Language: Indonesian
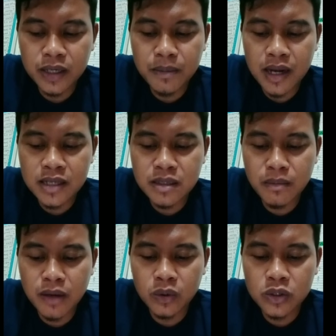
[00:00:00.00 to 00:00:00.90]
dibalas
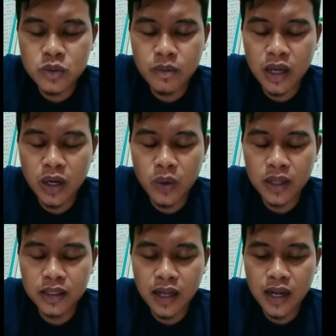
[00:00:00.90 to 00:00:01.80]
sama Allah subhanahu
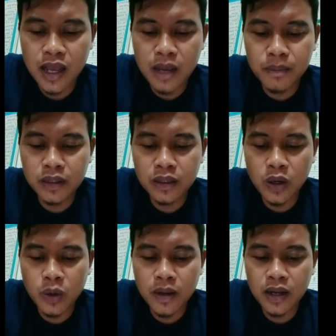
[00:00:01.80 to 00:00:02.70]
wa ta'ala Amin ya
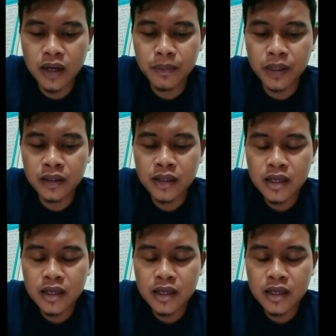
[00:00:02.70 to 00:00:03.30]
robbal alamin